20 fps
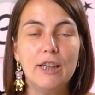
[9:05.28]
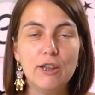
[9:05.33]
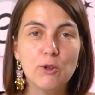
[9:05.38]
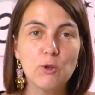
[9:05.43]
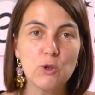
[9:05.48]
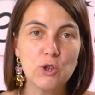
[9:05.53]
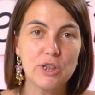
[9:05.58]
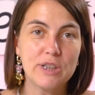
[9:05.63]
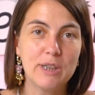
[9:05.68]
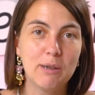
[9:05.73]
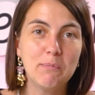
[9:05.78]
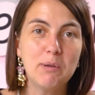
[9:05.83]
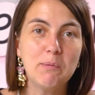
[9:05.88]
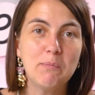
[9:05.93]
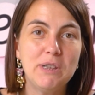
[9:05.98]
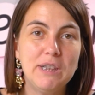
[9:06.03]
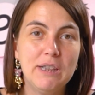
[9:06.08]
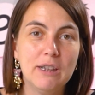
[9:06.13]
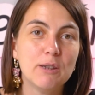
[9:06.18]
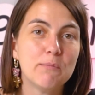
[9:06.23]
И то же самое
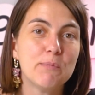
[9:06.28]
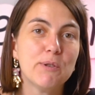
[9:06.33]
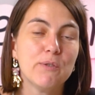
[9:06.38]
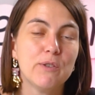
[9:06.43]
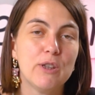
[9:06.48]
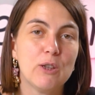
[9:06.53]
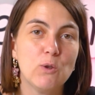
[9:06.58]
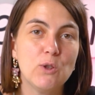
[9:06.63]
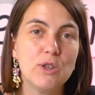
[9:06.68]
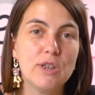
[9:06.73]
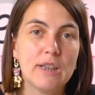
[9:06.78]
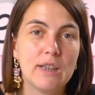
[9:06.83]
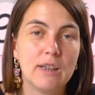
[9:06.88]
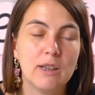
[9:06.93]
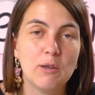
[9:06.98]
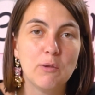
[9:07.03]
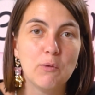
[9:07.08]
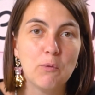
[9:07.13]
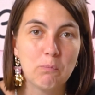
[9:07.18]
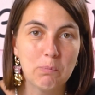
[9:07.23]
мы делаем со второй
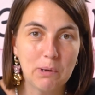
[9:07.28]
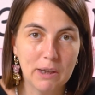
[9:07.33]
стороны.